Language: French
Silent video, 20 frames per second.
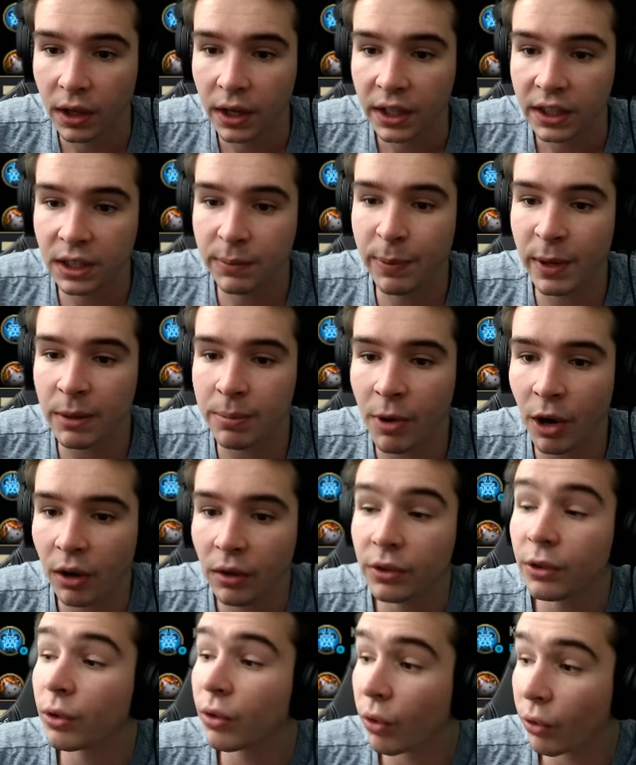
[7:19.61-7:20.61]
Typiquement,
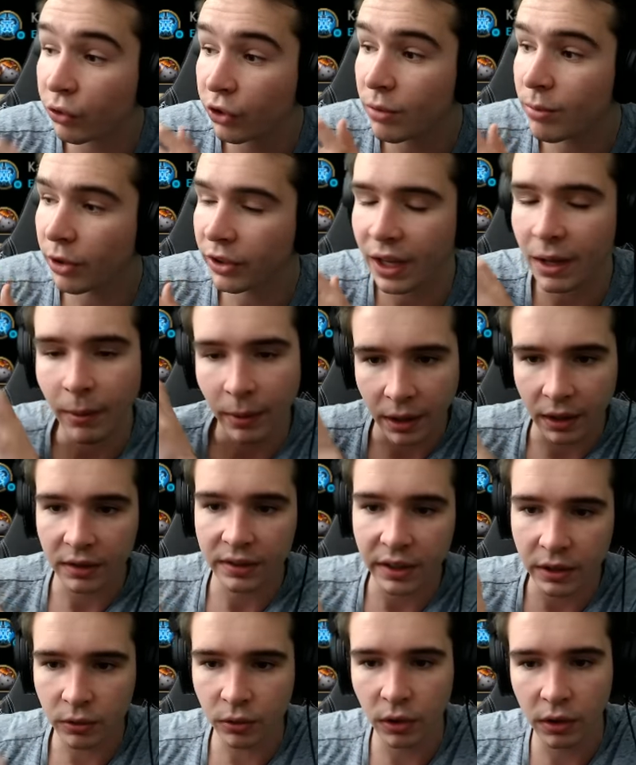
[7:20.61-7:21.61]
donc on se demandait, bah,
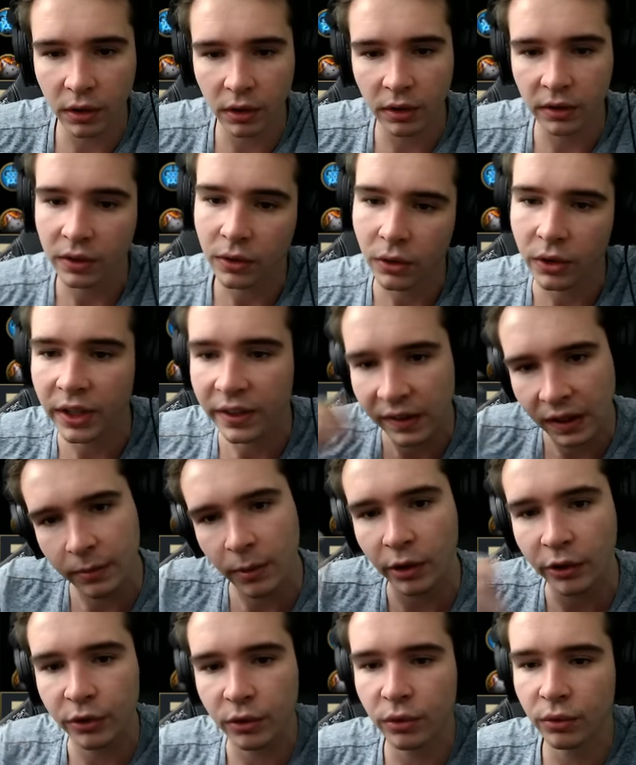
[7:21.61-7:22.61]
c'est cool, euh, c'est cool d'être
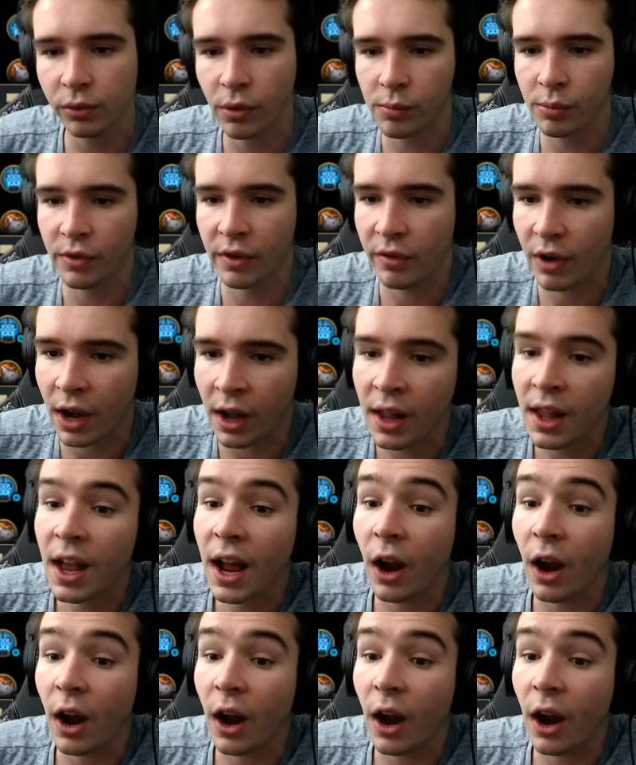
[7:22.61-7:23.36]
streamer, du coup vous pouvez voir.